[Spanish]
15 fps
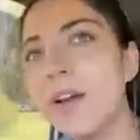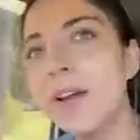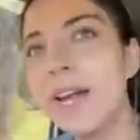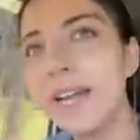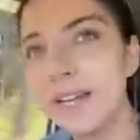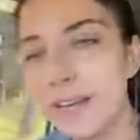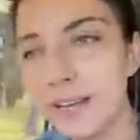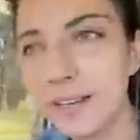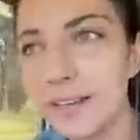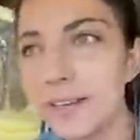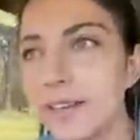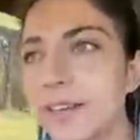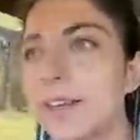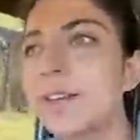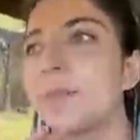ver,
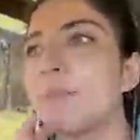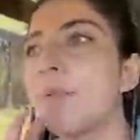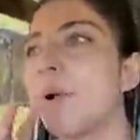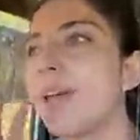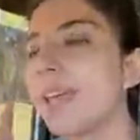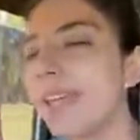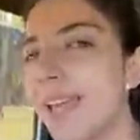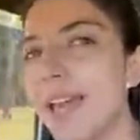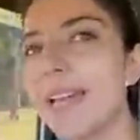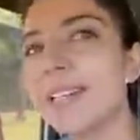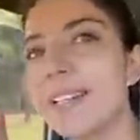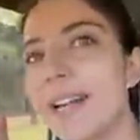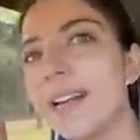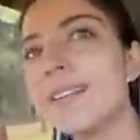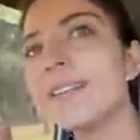puede que
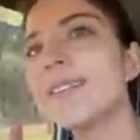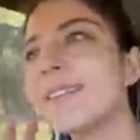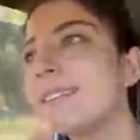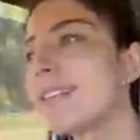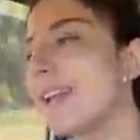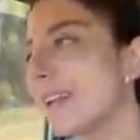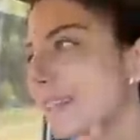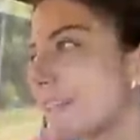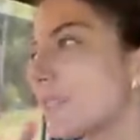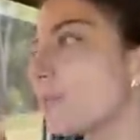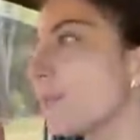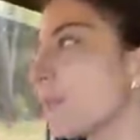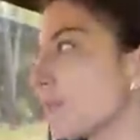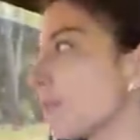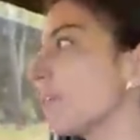haya ciertas
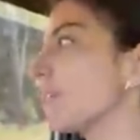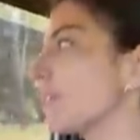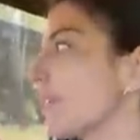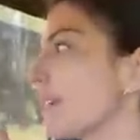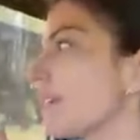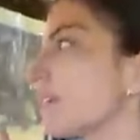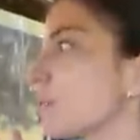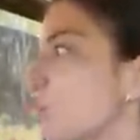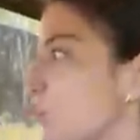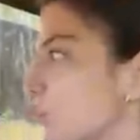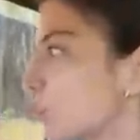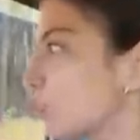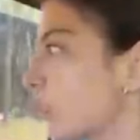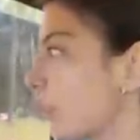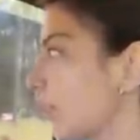personas que les
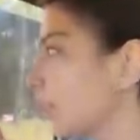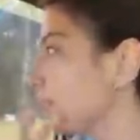guste,